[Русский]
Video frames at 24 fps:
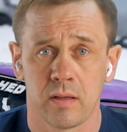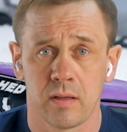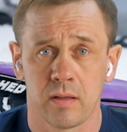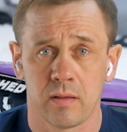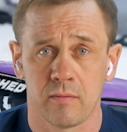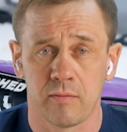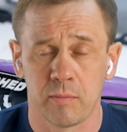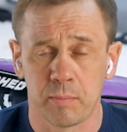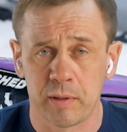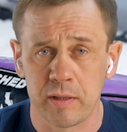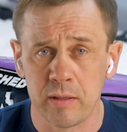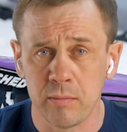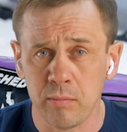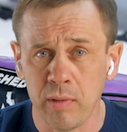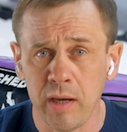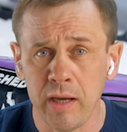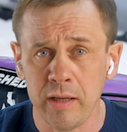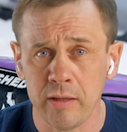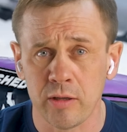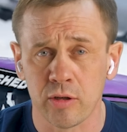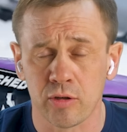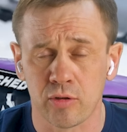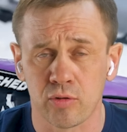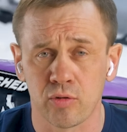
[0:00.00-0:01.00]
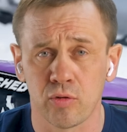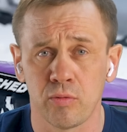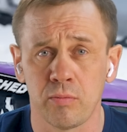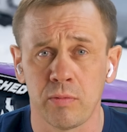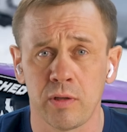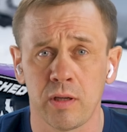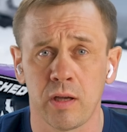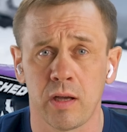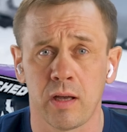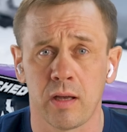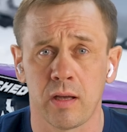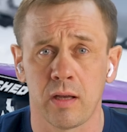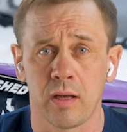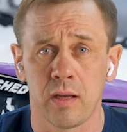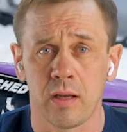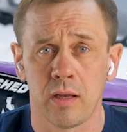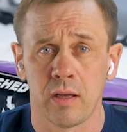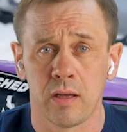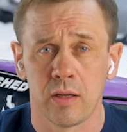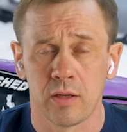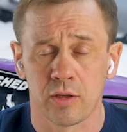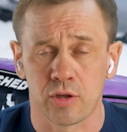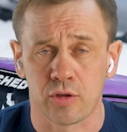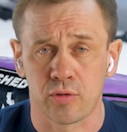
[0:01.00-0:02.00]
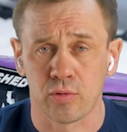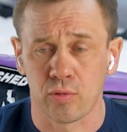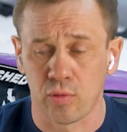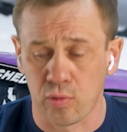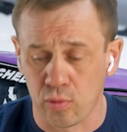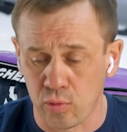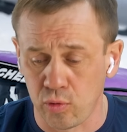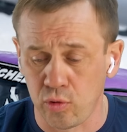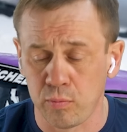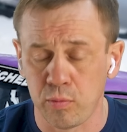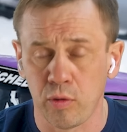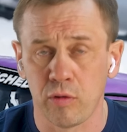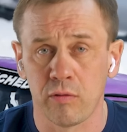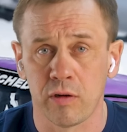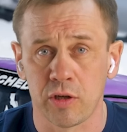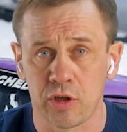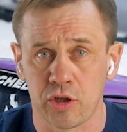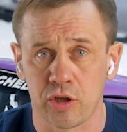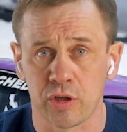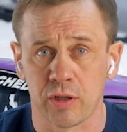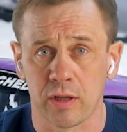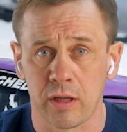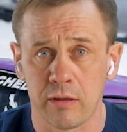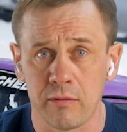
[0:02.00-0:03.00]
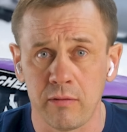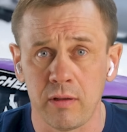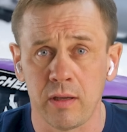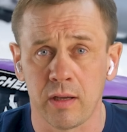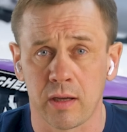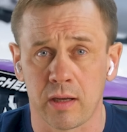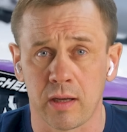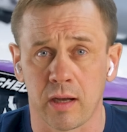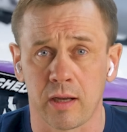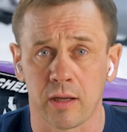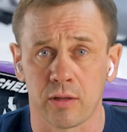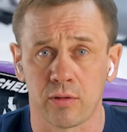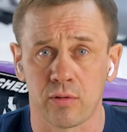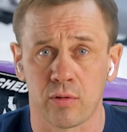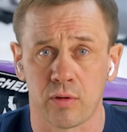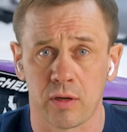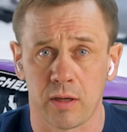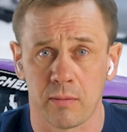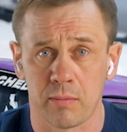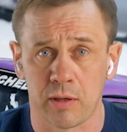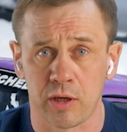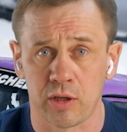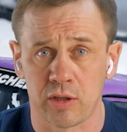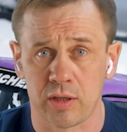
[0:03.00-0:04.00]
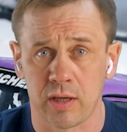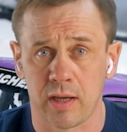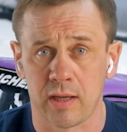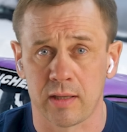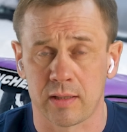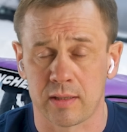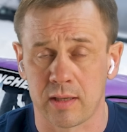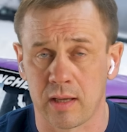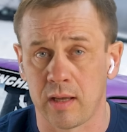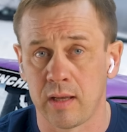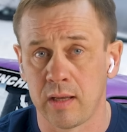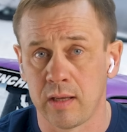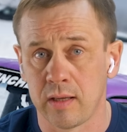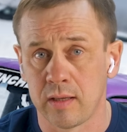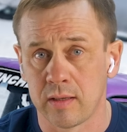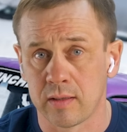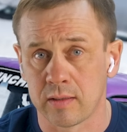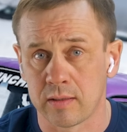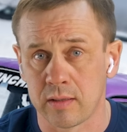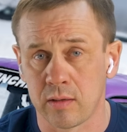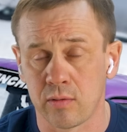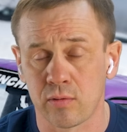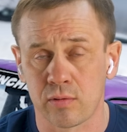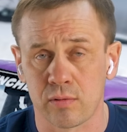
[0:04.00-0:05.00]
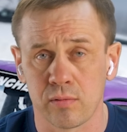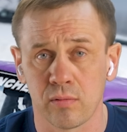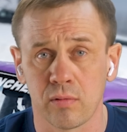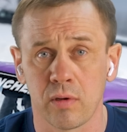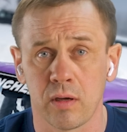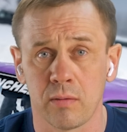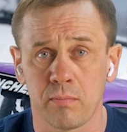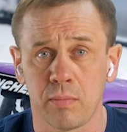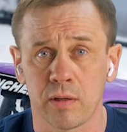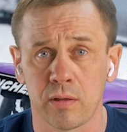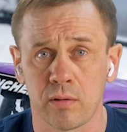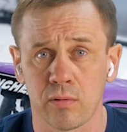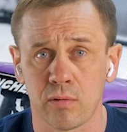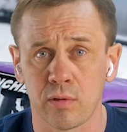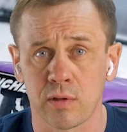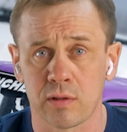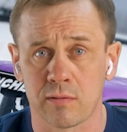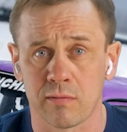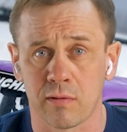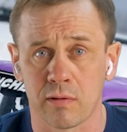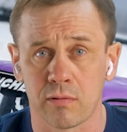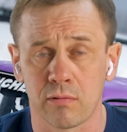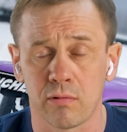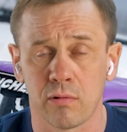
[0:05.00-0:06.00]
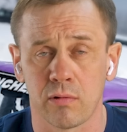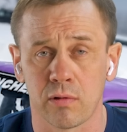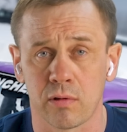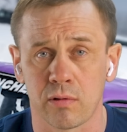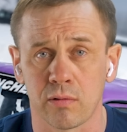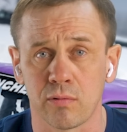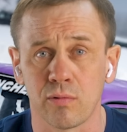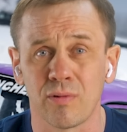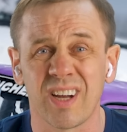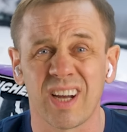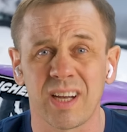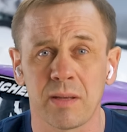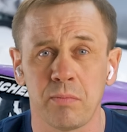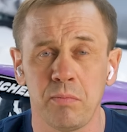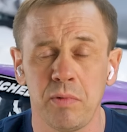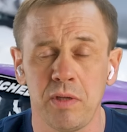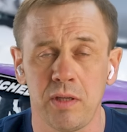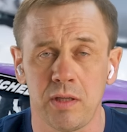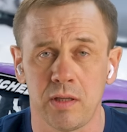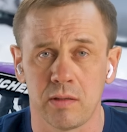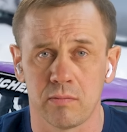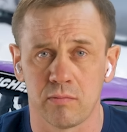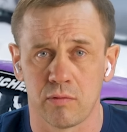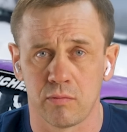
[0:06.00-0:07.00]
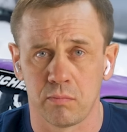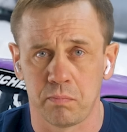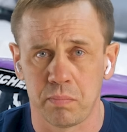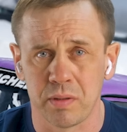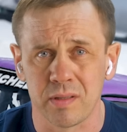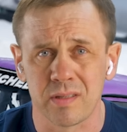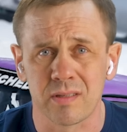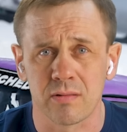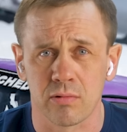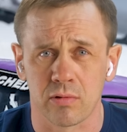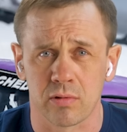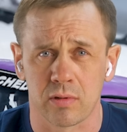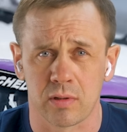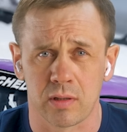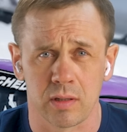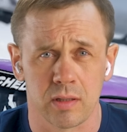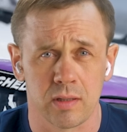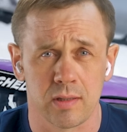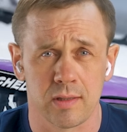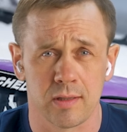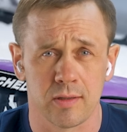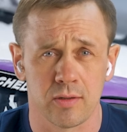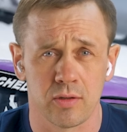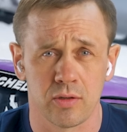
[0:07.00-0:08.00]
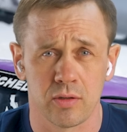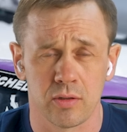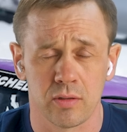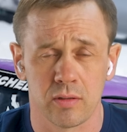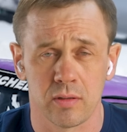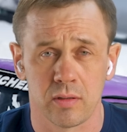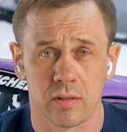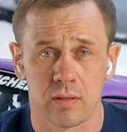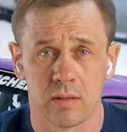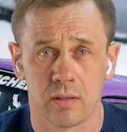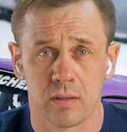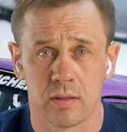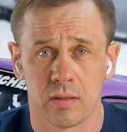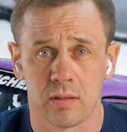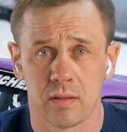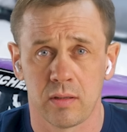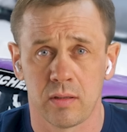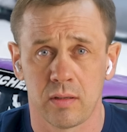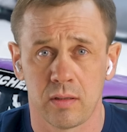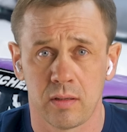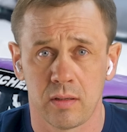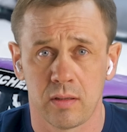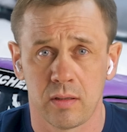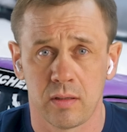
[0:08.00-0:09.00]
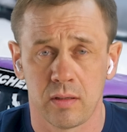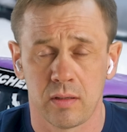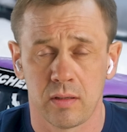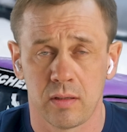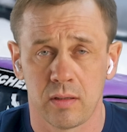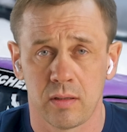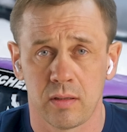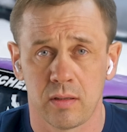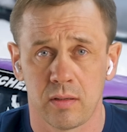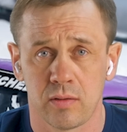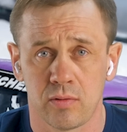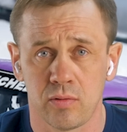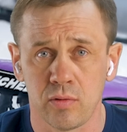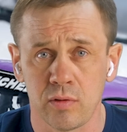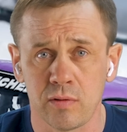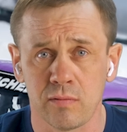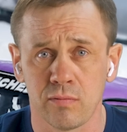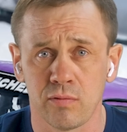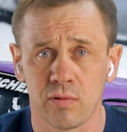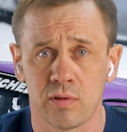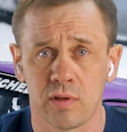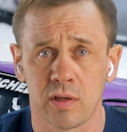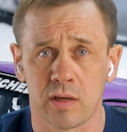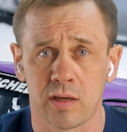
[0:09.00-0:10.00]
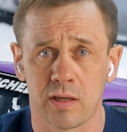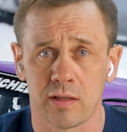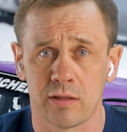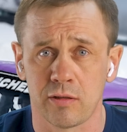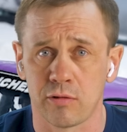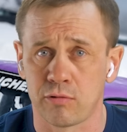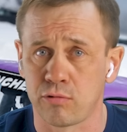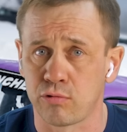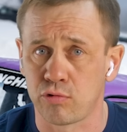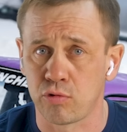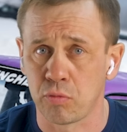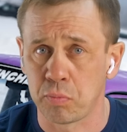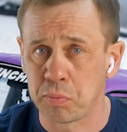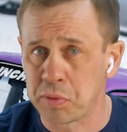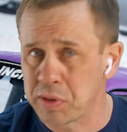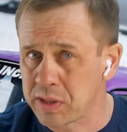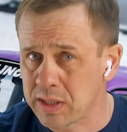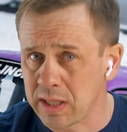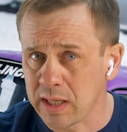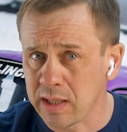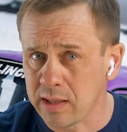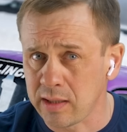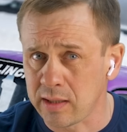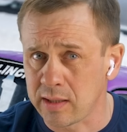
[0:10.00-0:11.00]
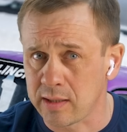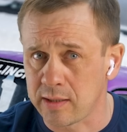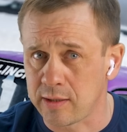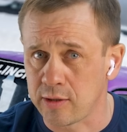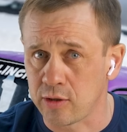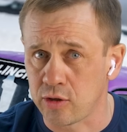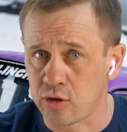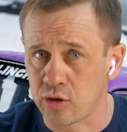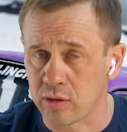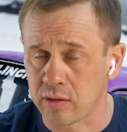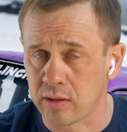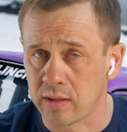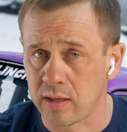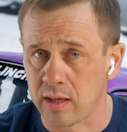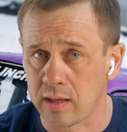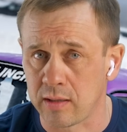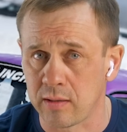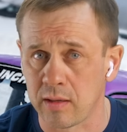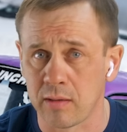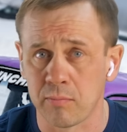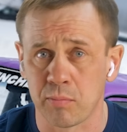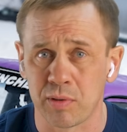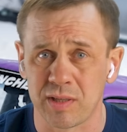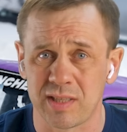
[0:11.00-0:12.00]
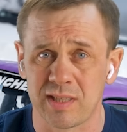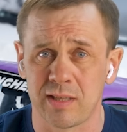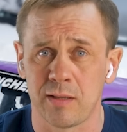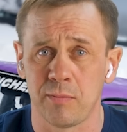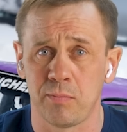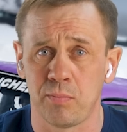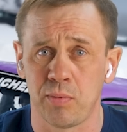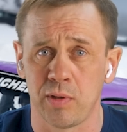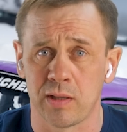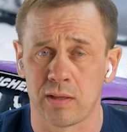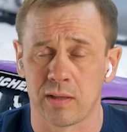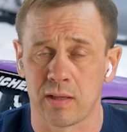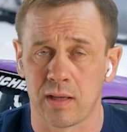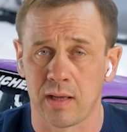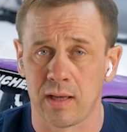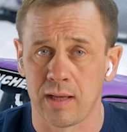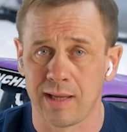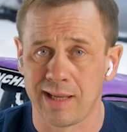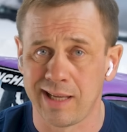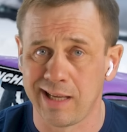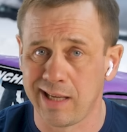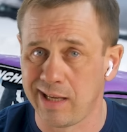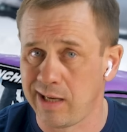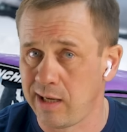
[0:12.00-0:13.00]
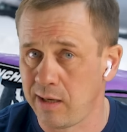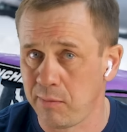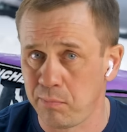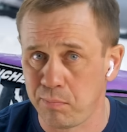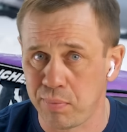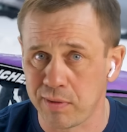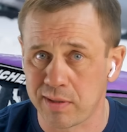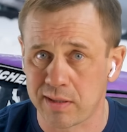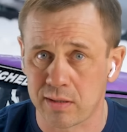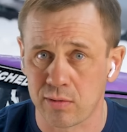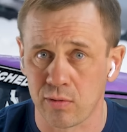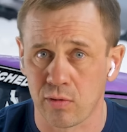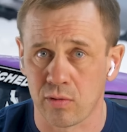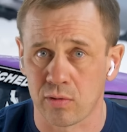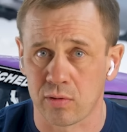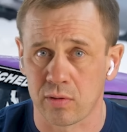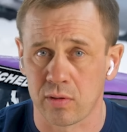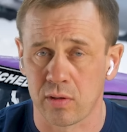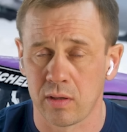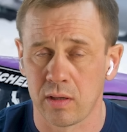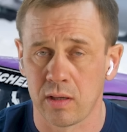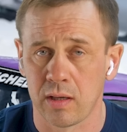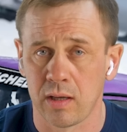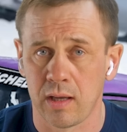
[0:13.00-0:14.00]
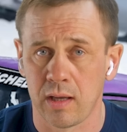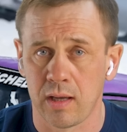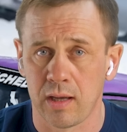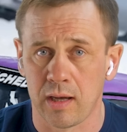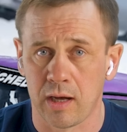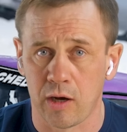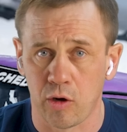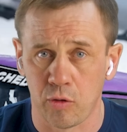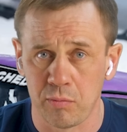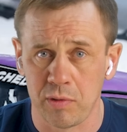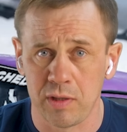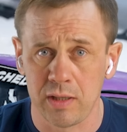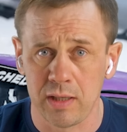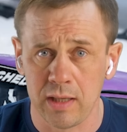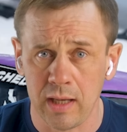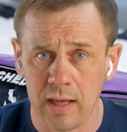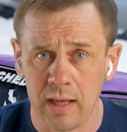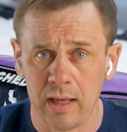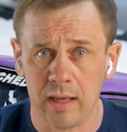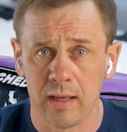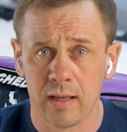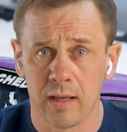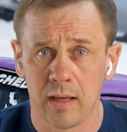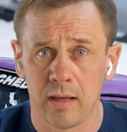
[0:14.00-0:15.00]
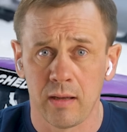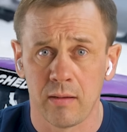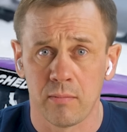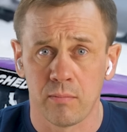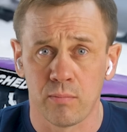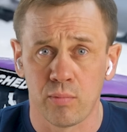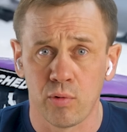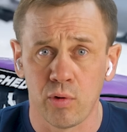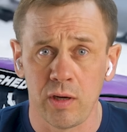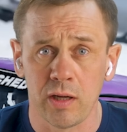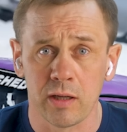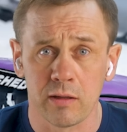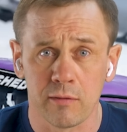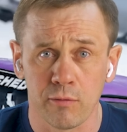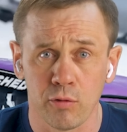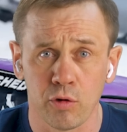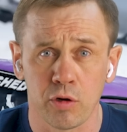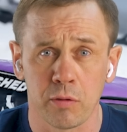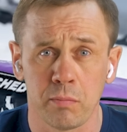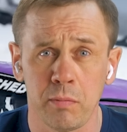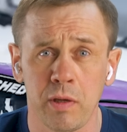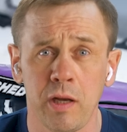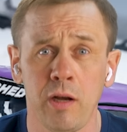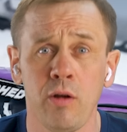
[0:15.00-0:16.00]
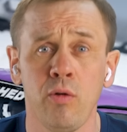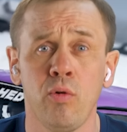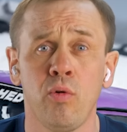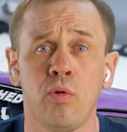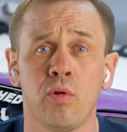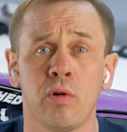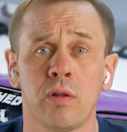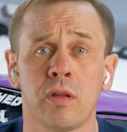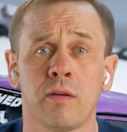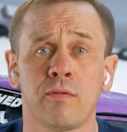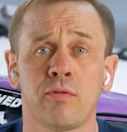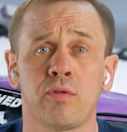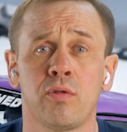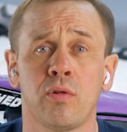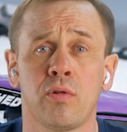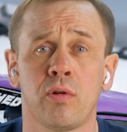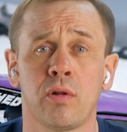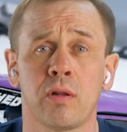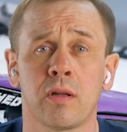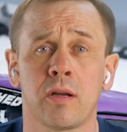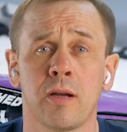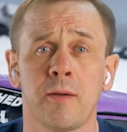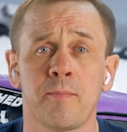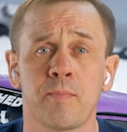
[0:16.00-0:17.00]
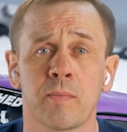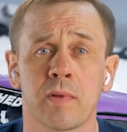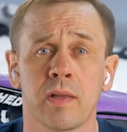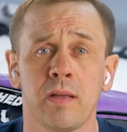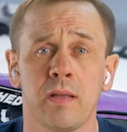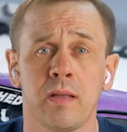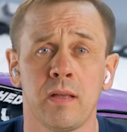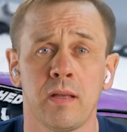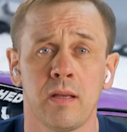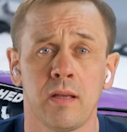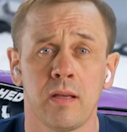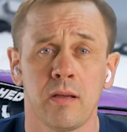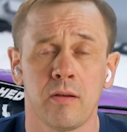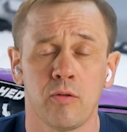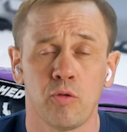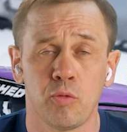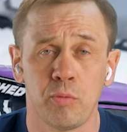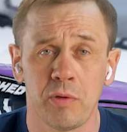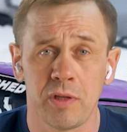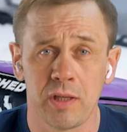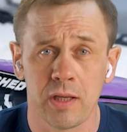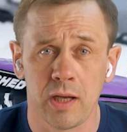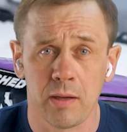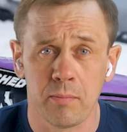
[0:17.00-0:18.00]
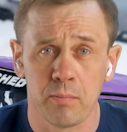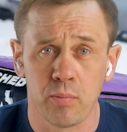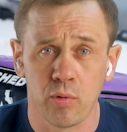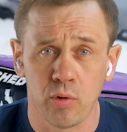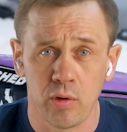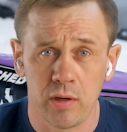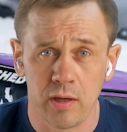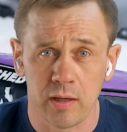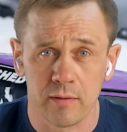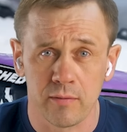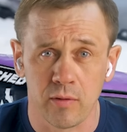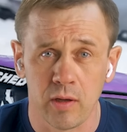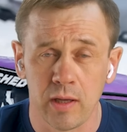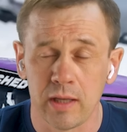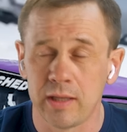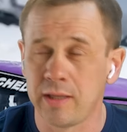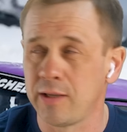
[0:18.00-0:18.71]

Вы понимаете, что у меня, что у любого человека, который обращается за услугой банкротства, долг, ну, как минимум 500 тысяч. Чувствуете разницу, 150 тысяч отдать постепенно да. или 500? А, вот а у меня а более 2 миллионов долг. у меня более 2... Двух...